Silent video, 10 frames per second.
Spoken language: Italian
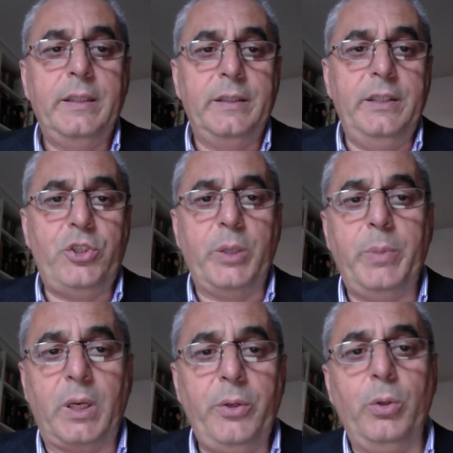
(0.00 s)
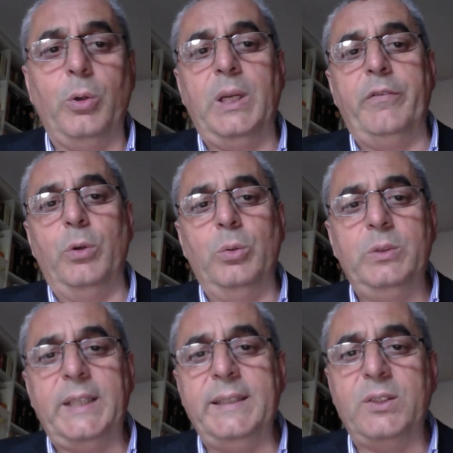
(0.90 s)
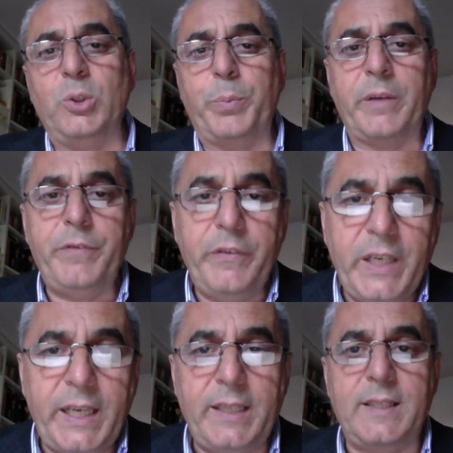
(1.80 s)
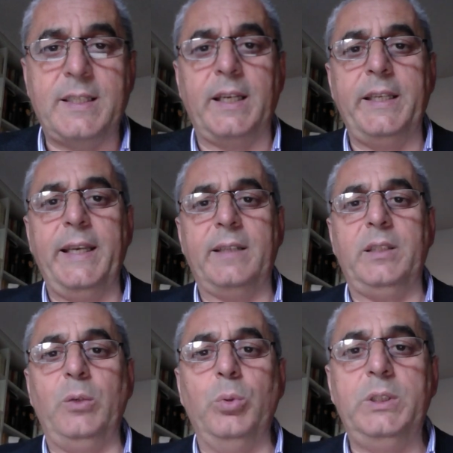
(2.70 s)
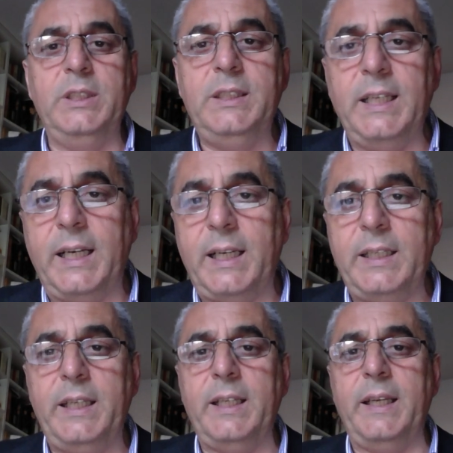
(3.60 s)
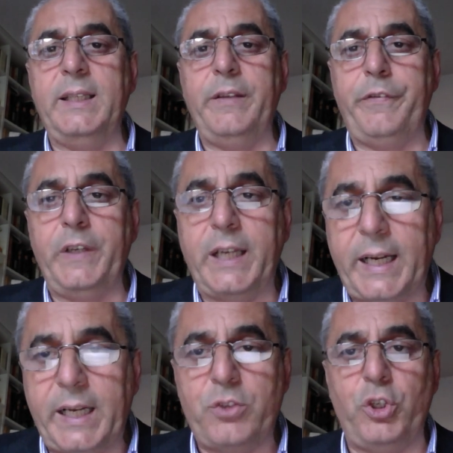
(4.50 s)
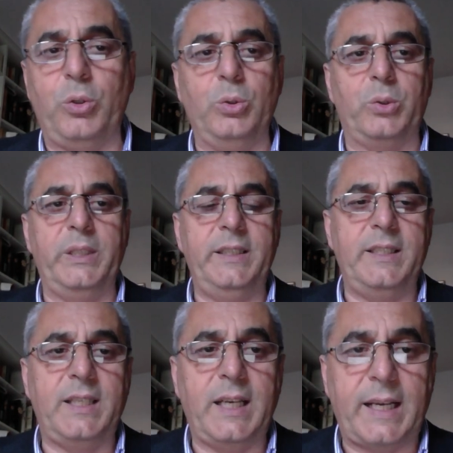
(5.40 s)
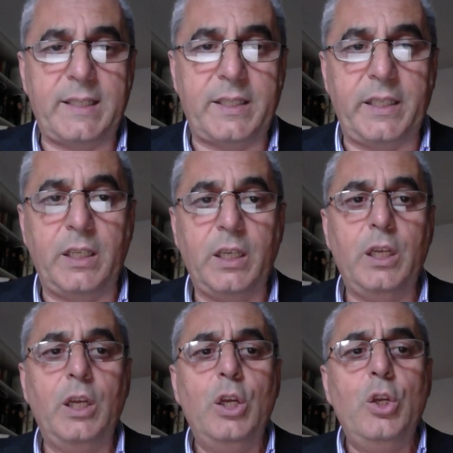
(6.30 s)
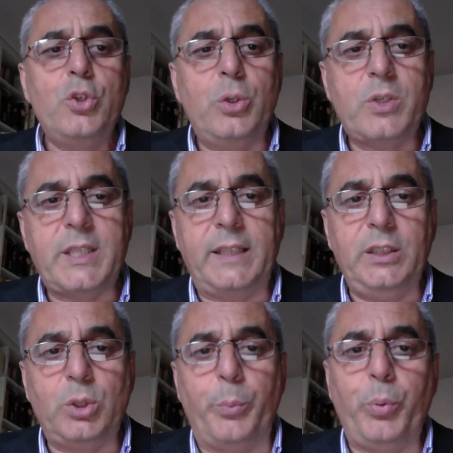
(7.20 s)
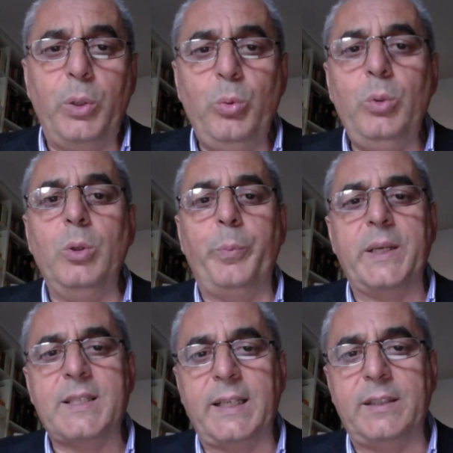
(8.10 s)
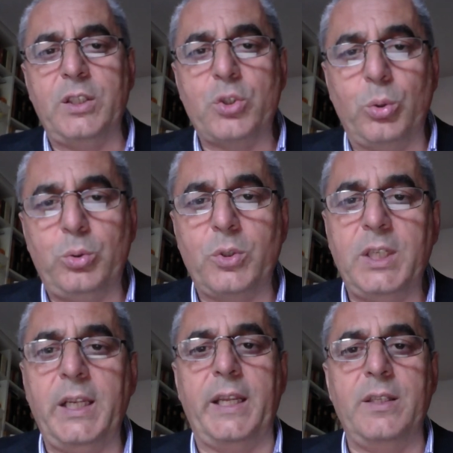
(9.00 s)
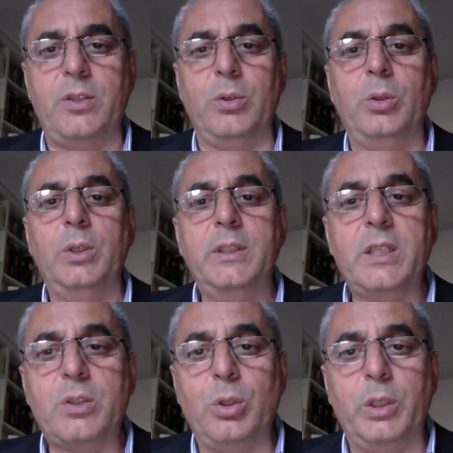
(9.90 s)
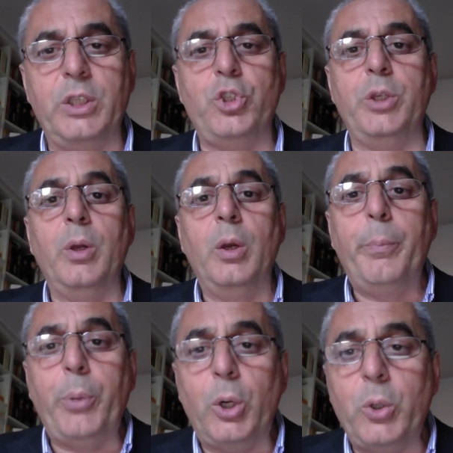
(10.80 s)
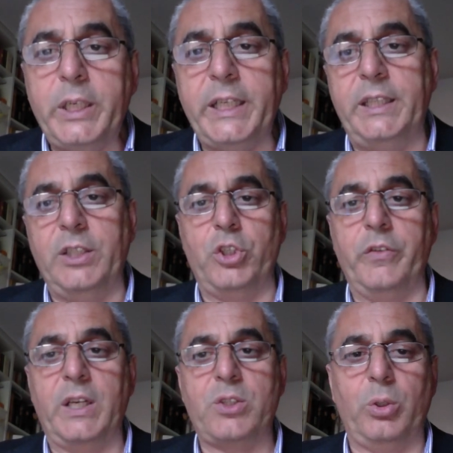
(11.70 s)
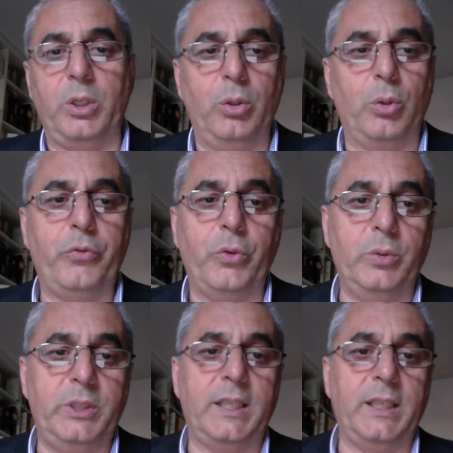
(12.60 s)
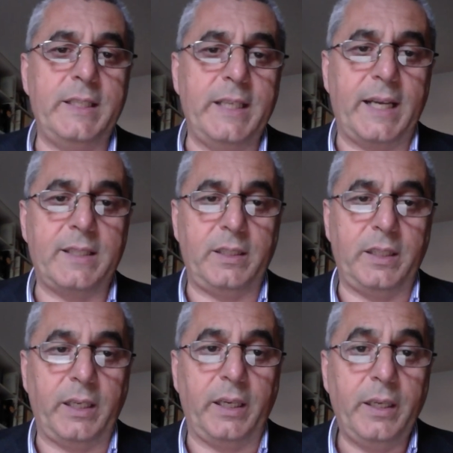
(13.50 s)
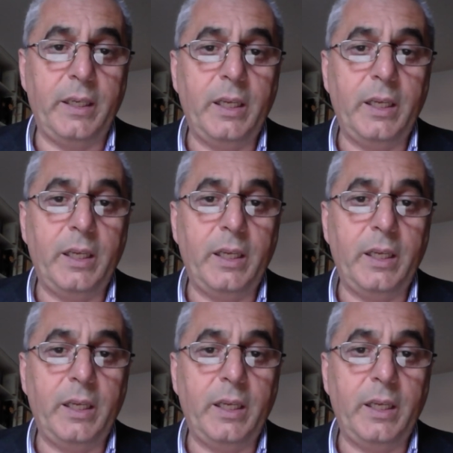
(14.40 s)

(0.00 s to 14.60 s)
Dice Berlioz, la volontà di sopravvivenza, gli atti quotidiani ed efficaci contro le disgrazie sono stati troppo a lungo passati sotto silenzio da storici poco critici verso le loro fonti ecclesiastiche